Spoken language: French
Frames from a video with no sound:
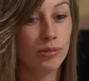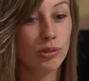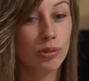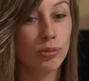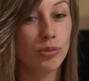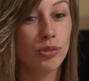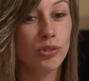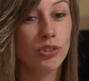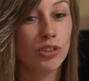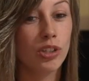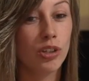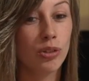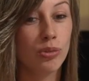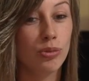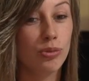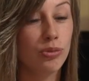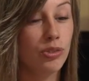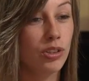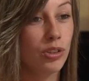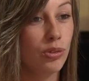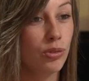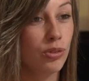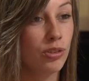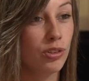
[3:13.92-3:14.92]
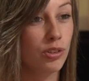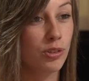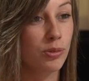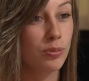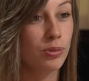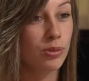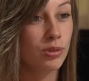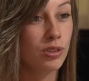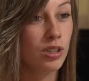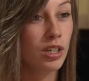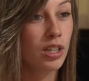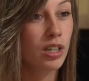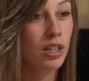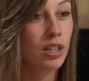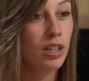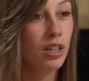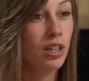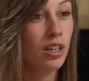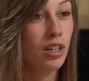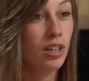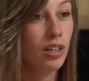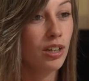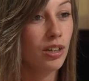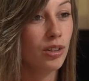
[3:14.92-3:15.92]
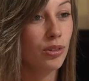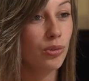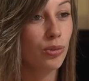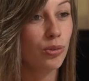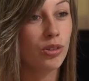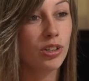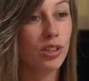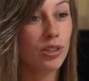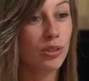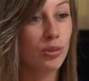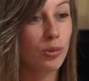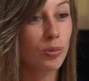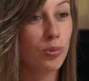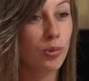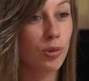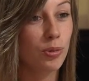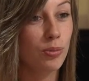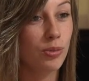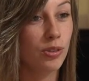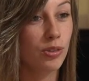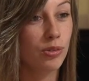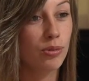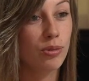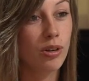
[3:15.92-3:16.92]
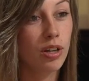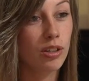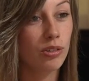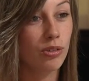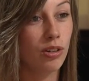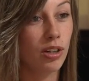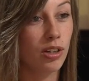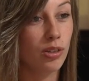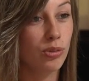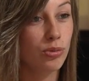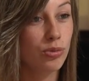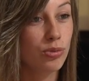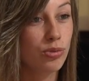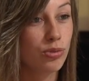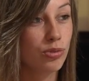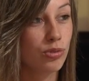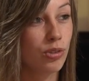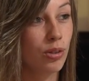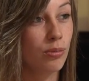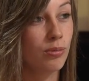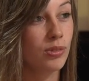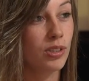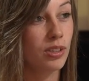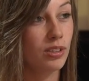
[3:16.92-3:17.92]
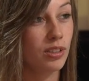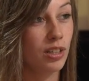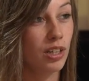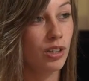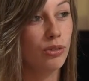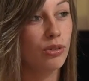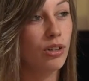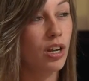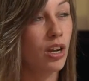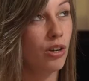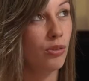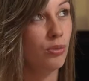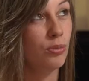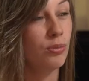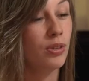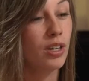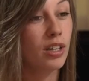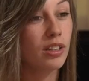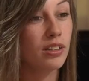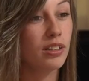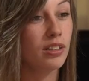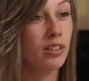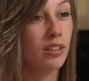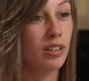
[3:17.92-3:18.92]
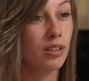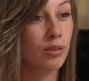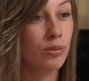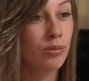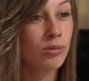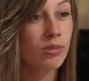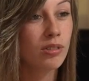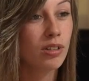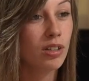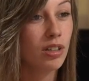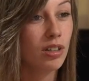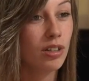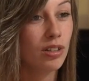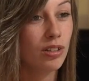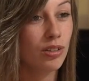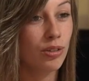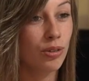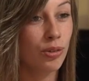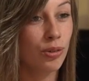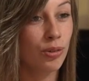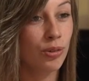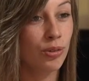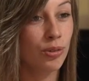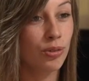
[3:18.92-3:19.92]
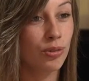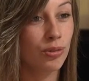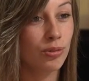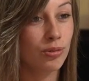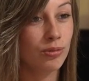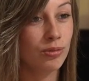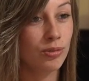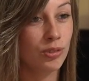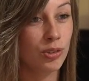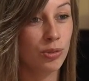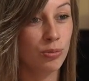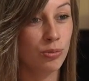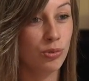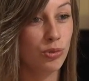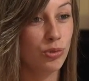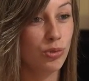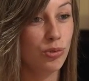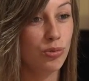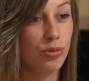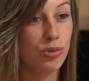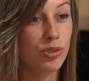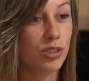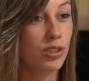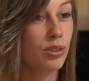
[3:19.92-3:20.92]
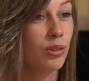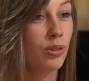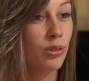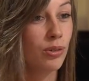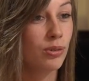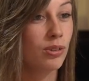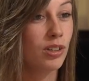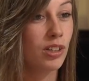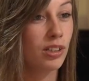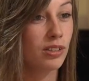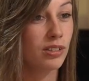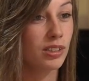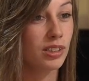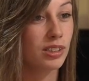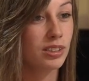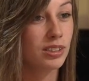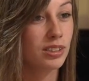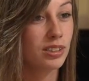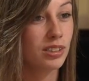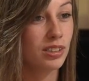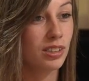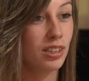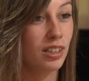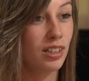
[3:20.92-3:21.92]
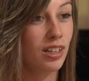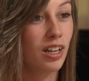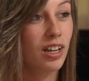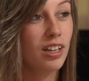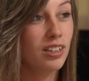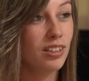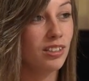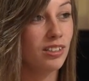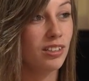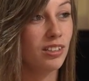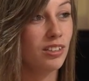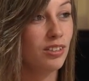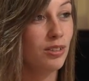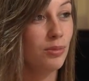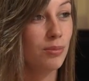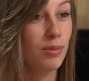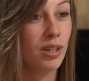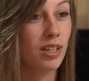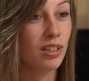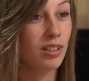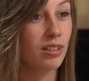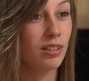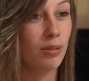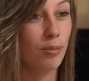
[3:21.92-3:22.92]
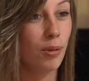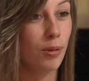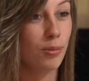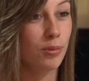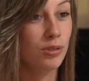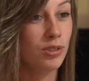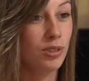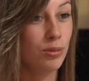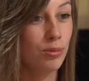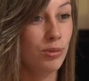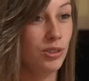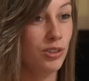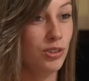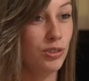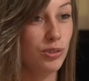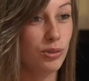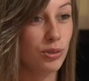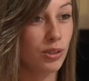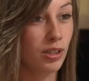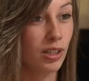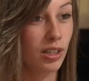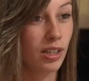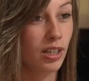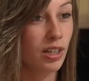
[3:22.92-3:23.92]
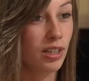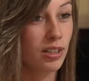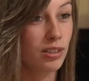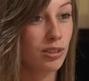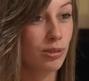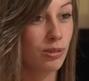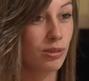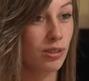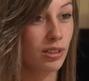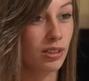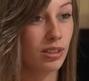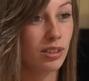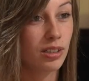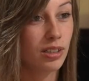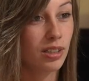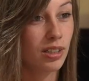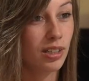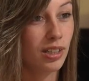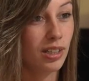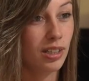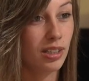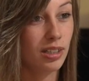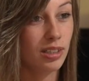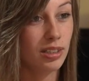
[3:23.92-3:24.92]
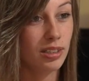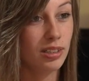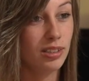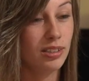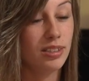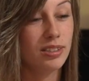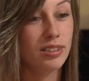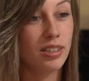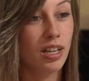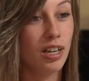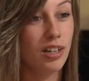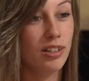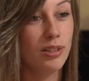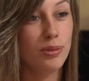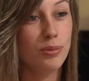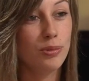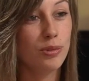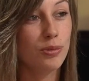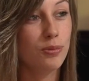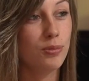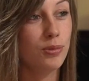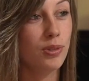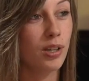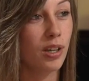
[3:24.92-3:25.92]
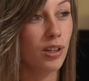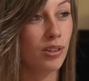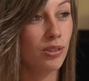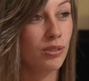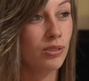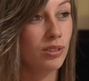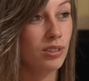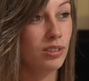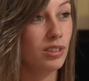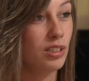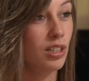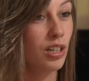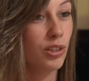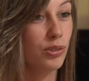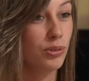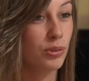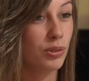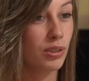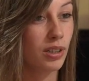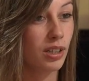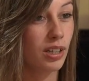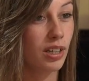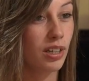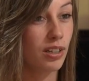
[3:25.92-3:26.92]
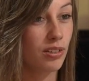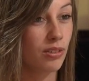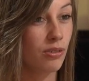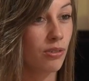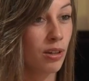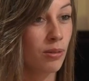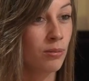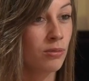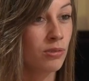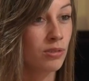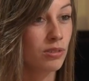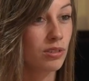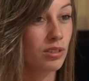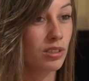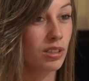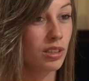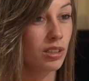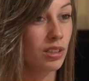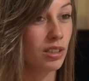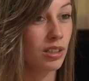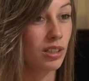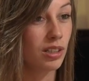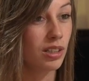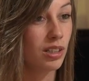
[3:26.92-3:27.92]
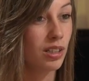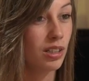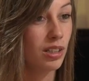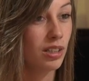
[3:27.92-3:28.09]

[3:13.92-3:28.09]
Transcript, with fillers: comment dire, le fait de s'exposer. Donc les deux premiers soirs dans la douche, comme c'était avec de la lumière, des néons, euh, je me suis douchée dans le noir. Ouais. Et là, il s'est dit merde, c'est pas possible. Il dit tu régresses quoi. Il dit ça allait mieux depuis un an. Il dit là tu régresses vraiment. C'est.